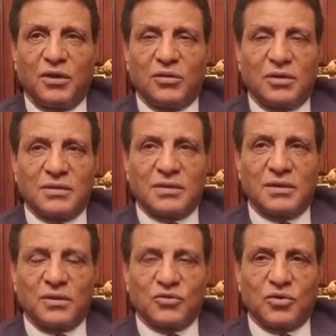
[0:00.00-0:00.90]
دراعه
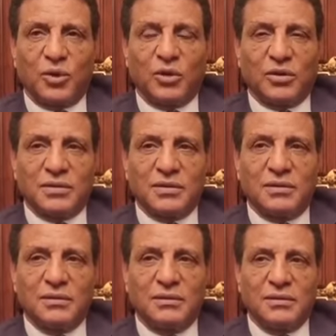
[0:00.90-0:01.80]
اتكسر او صباعه
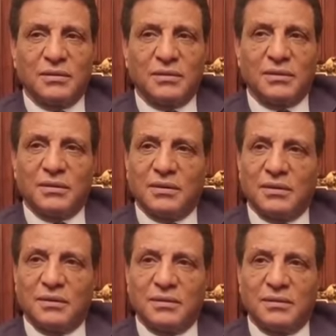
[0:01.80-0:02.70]
اتكسر
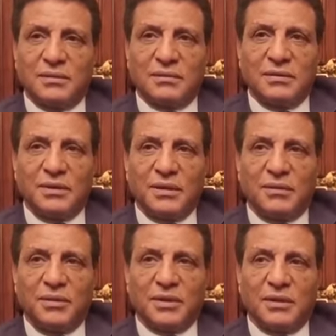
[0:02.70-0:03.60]
آه،
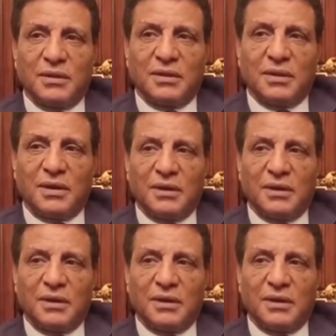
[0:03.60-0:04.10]
يعني بت...